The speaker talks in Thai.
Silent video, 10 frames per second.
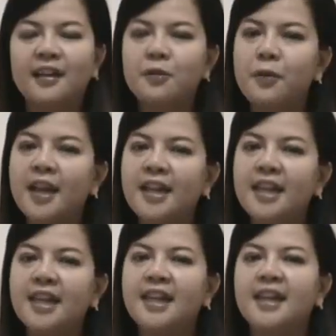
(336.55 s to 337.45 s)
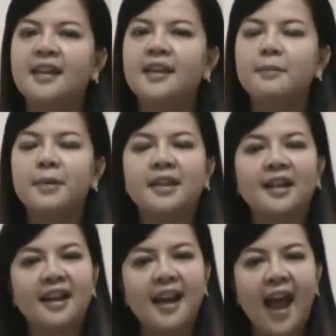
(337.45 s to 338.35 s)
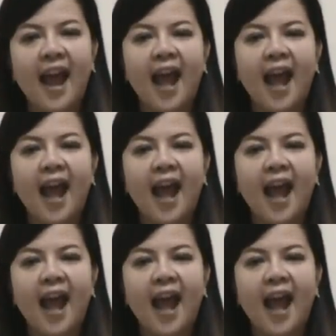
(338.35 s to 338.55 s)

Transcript: ดูให้ดีพิจารณา